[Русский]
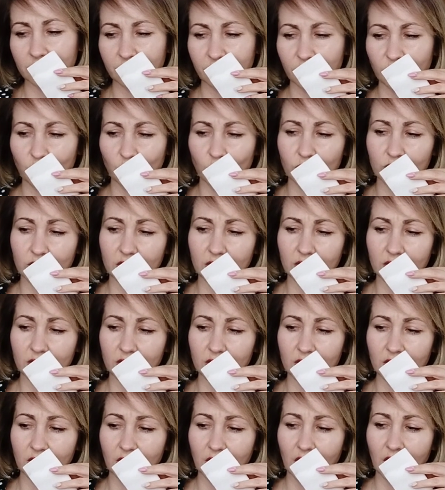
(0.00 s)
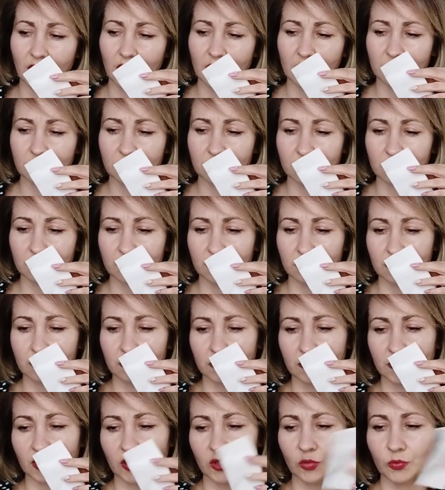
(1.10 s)
фрукты,
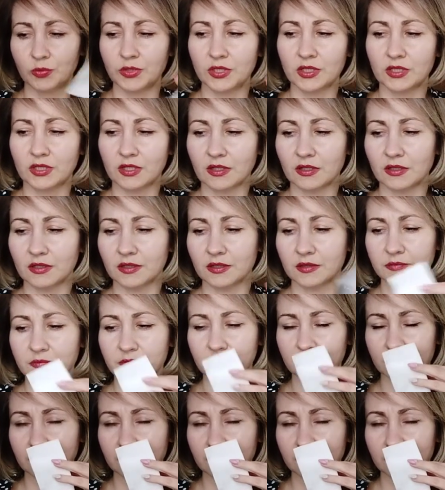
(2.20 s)
клубника.